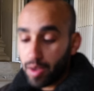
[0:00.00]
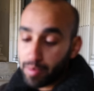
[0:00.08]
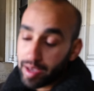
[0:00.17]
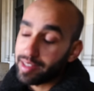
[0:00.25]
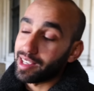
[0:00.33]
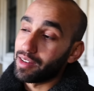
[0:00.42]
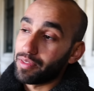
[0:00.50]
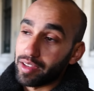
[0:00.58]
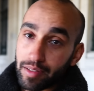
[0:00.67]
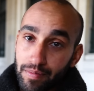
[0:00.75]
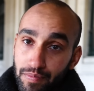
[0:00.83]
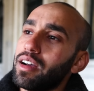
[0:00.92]
يبقى يسال
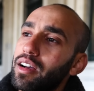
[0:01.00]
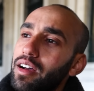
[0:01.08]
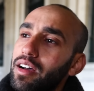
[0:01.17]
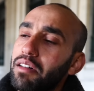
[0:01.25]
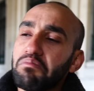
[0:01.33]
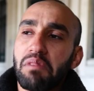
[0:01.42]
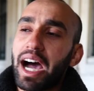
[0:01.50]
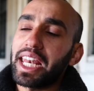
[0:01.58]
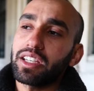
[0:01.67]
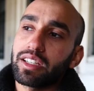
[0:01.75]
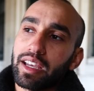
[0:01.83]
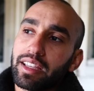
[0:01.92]
فيا آه
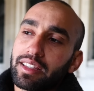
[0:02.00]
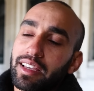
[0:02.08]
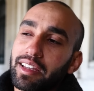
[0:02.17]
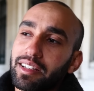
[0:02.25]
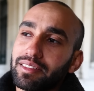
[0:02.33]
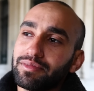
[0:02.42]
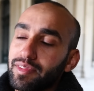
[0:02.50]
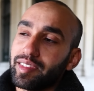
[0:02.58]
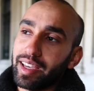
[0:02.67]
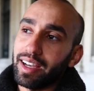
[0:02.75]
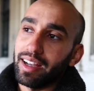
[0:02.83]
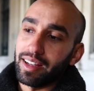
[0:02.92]
عليش جاي انت هنا؟
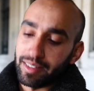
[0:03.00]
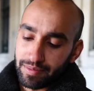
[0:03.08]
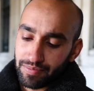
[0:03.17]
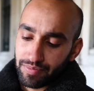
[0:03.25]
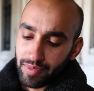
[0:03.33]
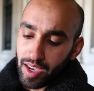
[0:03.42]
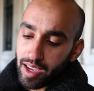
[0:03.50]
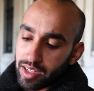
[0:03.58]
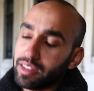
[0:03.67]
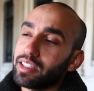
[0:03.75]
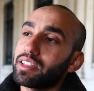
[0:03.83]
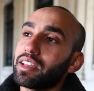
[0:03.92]
سياحه
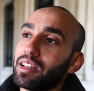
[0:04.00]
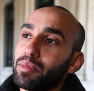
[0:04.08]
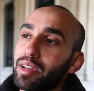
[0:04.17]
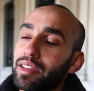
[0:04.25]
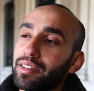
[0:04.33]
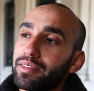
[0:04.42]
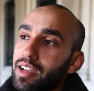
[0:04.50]
شنو تشتغل باهي؟